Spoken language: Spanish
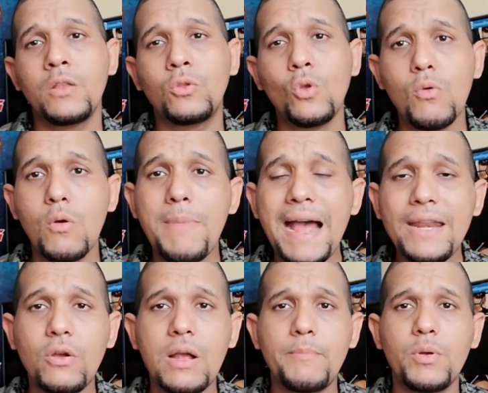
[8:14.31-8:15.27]
tuvo
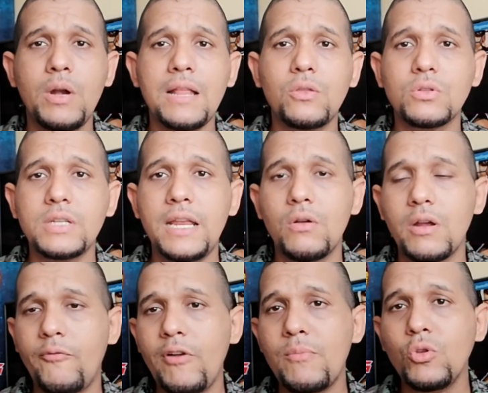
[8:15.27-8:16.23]
varios campeonatos en lo
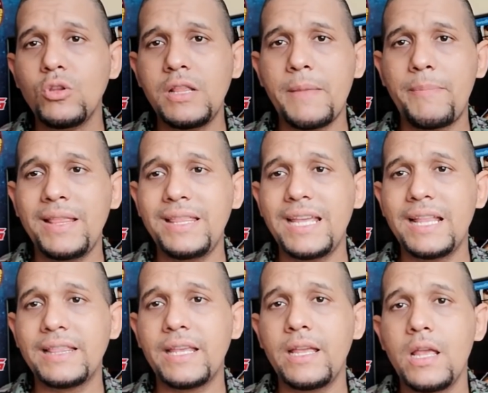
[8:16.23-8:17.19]
que fue el mundo
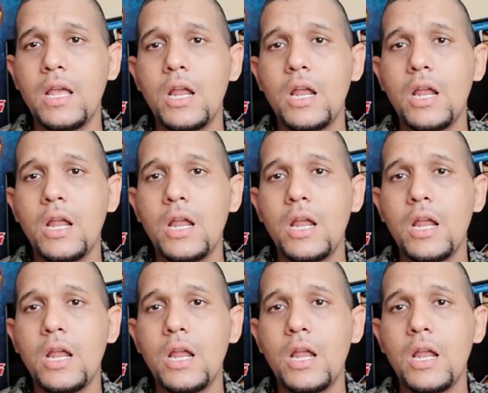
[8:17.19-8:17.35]
independiente,